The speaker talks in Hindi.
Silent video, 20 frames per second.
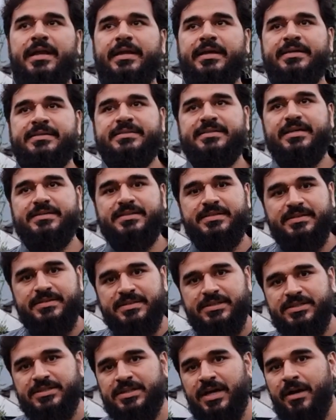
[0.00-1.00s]
लेकिन जैसे
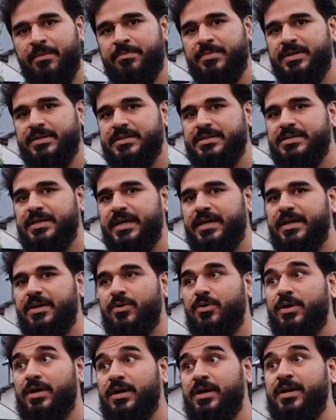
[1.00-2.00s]
जैसे शाम बढ़ती जाएगी
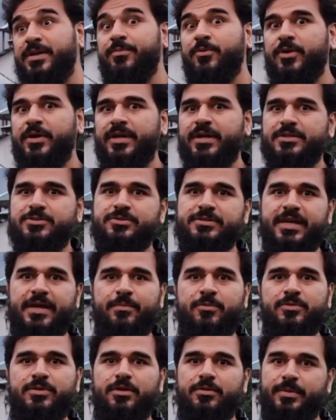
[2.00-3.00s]
और अर्ली मॉर्निंग का जो
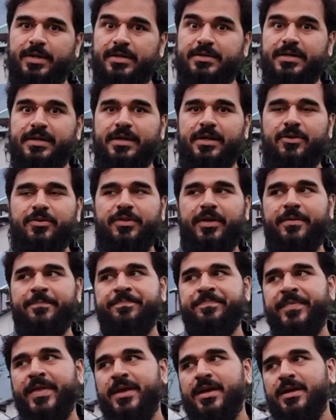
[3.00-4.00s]
टाइम होता है वो बड़ा ठंडा होता
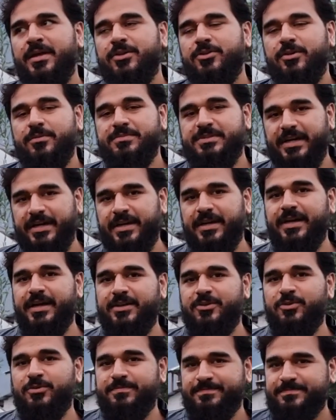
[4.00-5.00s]
है तो अब जैकेट
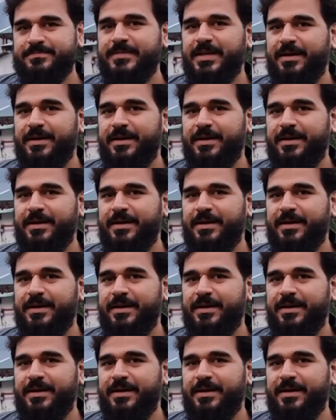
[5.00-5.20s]
है तो